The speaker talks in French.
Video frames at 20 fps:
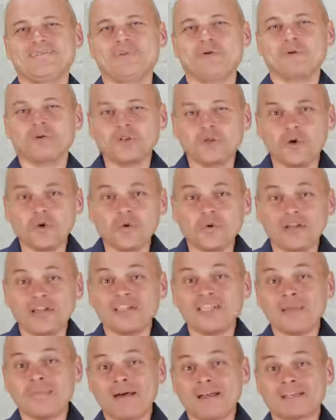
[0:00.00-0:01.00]
Bonjour,
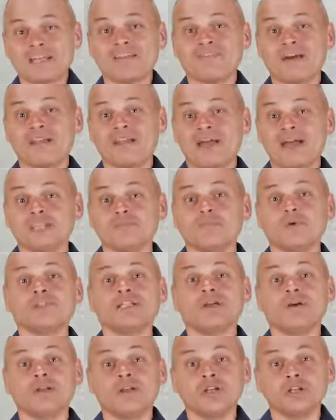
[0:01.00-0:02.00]
ici Patrick Vanas pour
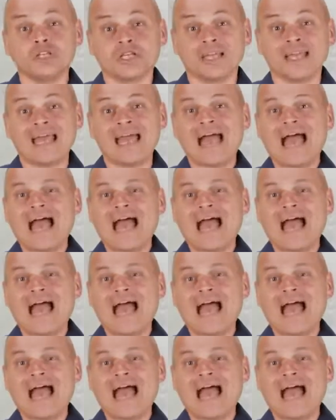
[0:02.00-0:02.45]
Théologique.